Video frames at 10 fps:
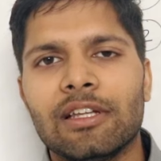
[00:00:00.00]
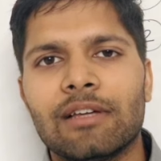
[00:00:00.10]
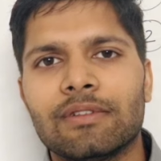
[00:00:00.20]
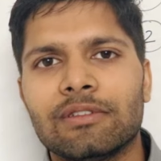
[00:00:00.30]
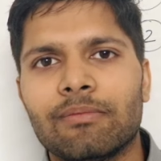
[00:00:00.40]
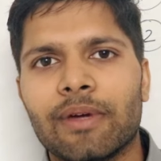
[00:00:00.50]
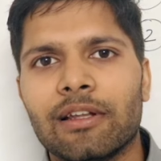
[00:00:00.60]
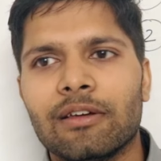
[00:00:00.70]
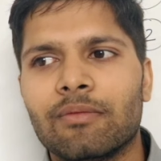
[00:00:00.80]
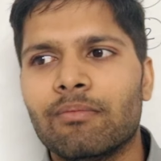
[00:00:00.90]
दी इलेवंथ से
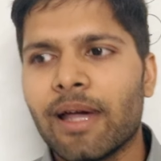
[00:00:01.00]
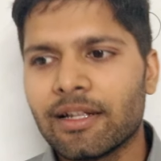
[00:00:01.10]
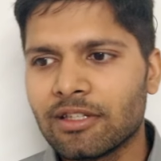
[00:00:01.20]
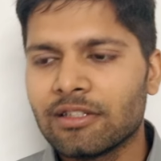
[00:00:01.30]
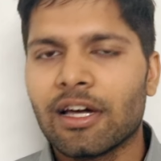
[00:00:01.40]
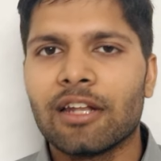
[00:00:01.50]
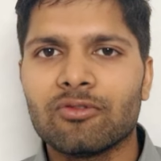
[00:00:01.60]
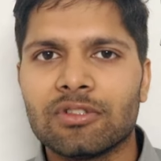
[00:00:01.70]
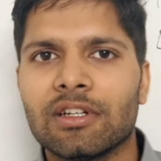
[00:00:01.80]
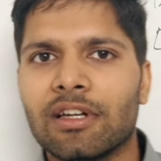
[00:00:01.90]
पहले मैथ्स की सारे
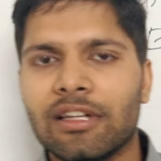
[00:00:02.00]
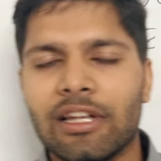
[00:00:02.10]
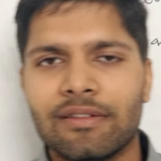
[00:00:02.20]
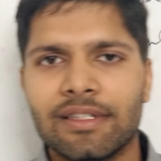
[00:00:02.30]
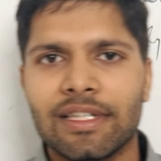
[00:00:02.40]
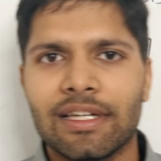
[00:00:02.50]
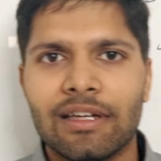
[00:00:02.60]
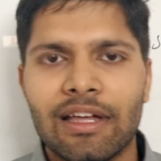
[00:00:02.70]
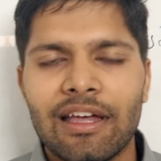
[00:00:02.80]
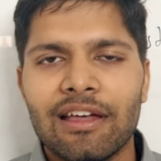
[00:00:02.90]
क्वेश्चन कर लिए इलेवंथ
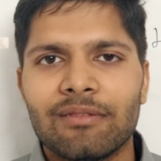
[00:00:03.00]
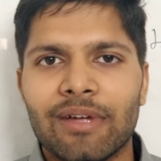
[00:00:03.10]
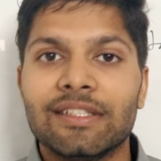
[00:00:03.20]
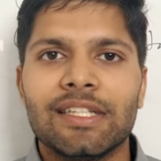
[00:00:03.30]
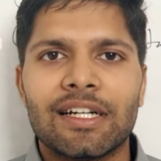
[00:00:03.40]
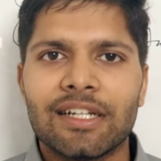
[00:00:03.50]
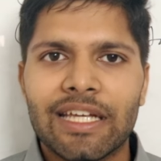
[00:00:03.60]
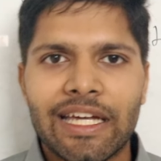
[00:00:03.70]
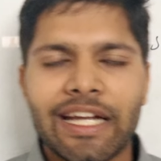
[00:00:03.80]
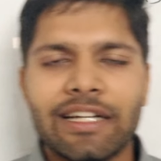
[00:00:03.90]
के एन सी आर टी
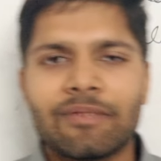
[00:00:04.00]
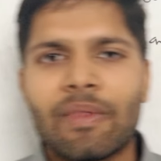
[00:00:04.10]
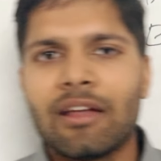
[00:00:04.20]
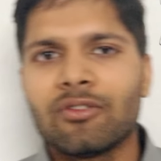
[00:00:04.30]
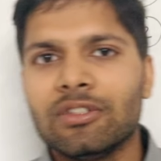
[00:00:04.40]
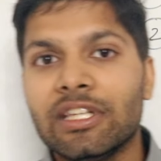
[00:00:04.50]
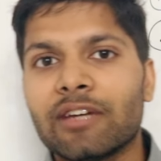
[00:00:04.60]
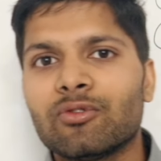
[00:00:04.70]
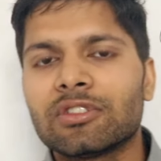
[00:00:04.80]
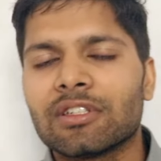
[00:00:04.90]
के राइट तो ये
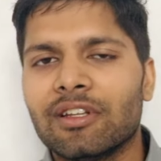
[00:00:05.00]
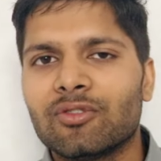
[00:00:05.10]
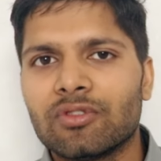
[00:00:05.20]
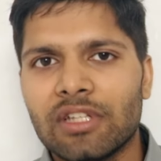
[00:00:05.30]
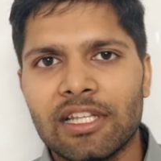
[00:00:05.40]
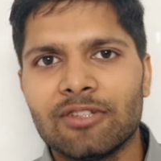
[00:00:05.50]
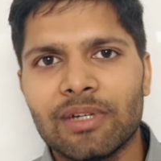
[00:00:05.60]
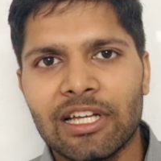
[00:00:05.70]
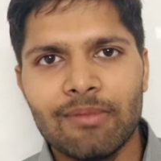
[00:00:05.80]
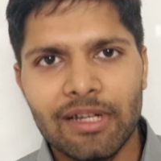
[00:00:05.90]
कुछ रिसोर्सेज है जो
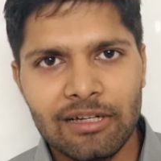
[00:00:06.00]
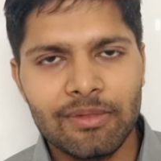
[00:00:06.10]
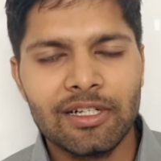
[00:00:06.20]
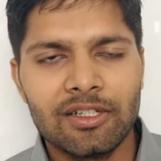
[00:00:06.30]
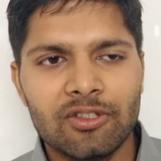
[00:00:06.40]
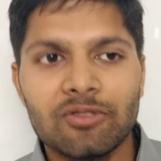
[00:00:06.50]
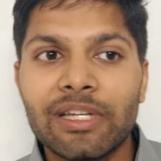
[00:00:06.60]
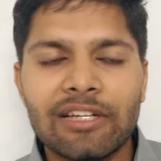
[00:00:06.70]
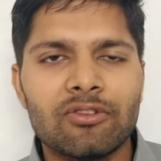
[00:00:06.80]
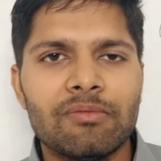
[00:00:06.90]
मैं कई बार रिकमेंड करता हूँ जो
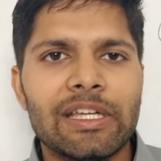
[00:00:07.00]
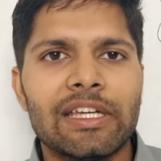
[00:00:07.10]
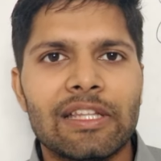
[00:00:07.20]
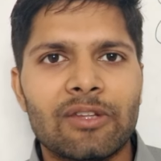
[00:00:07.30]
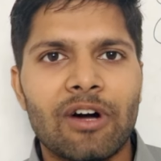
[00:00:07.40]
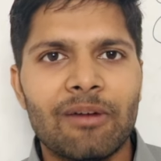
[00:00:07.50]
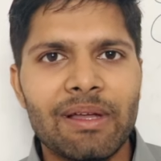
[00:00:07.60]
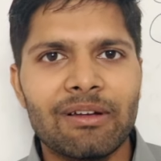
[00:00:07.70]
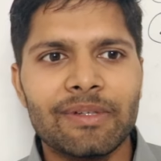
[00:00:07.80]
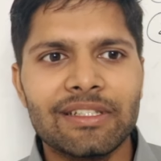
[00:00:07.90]
मैंने खुद भी किए थे तो
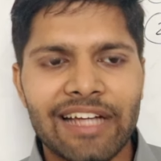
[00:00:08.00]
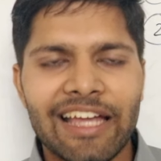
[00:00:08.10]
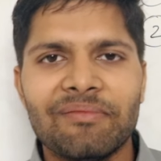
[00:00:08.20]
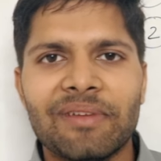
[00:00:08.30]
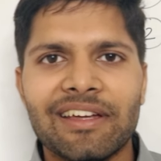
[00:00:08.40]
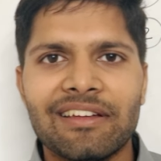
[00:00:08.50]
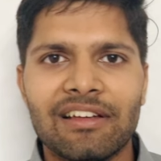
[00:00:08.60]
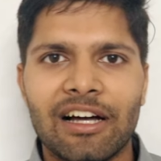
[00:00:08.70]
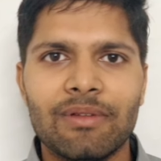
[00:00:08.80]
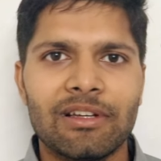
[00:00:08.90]
अभी आपके पास टाइम है
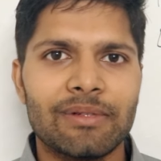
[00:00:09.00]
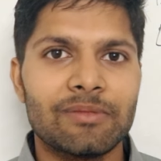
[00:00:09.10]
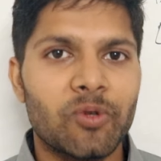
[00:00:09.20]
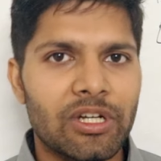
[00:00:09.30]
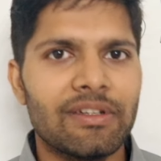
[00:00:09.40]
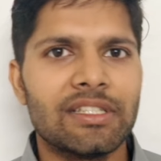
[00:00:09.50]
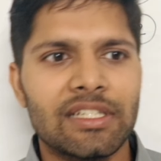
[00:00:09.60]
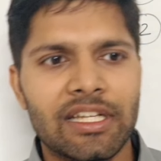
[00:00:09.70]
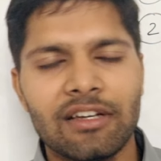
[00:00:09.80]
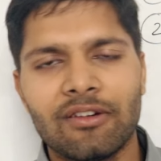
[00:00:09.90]
अभी आपके पास
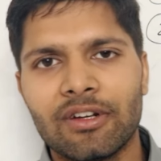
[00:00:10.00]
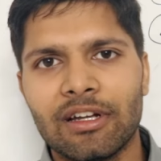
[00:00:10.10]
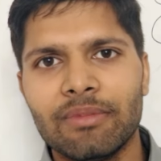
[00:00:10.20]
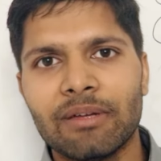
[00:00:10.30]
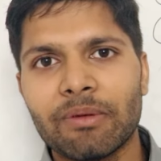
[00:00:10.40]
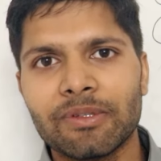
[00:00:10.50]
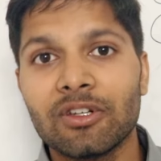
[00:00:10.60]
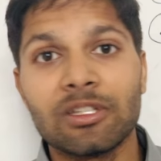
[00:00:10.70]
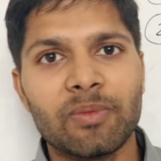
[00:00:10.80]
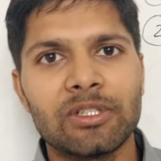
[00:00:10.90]
मोटिवेशन है और अभी आपके पास
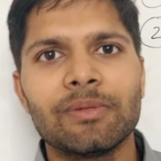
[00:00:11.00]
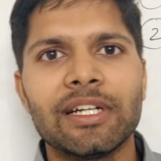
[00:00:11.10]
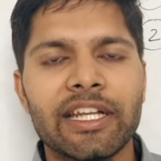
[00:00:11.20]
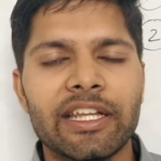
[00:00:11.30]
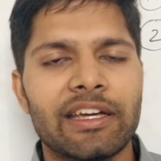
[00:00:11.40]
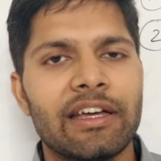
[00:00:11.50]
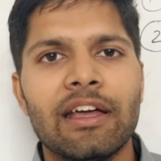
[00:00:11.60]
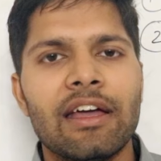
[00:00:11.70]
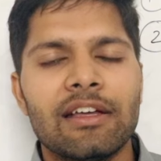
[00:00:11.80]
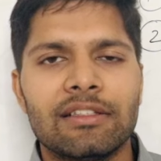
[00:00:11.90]
कोई रिस्पॉन्सिबिलिटी नहीं है
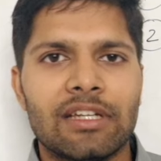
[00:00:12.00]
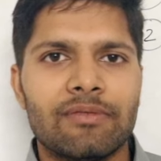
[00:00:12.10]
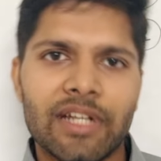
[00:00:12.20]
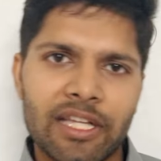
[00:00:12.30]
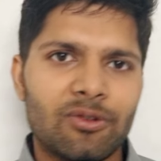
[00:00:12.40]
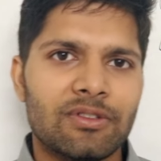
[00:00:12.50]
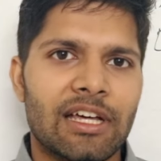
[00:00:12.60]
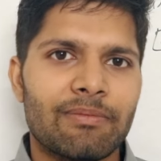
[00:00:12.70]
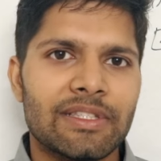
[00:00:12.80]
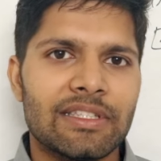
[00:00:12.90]
जनवरी
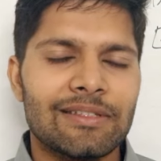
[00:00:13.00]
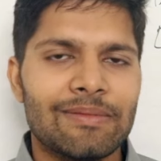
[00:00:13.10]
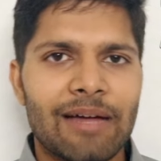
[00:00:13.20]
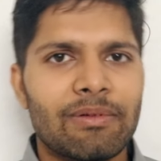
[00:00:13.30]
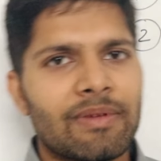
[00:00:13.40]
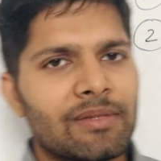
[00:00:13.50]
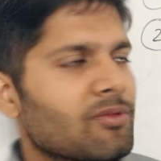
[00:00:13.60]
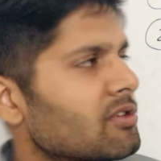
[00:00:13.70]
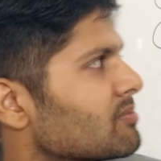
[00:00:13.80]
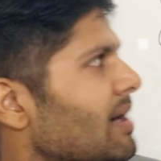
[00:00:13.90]
2025 में आपके पास
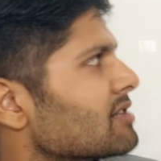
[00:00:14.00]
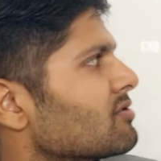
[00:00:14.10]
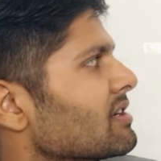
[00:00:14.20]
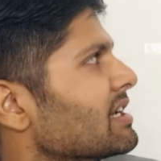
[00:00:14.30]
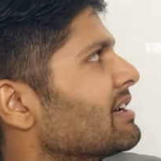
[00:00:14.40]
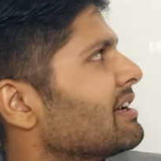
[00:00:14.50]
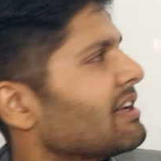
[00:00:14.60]
बोर्ड्स पास होंगे